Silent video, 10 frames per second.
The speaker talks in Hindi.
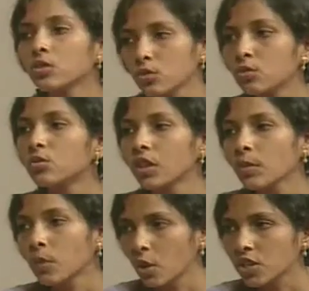दूर दूर तक
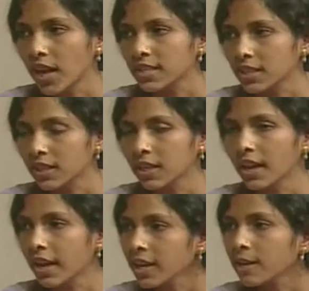पहुंचा सकते
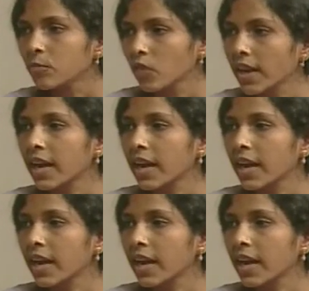हैं ना ये हाँ,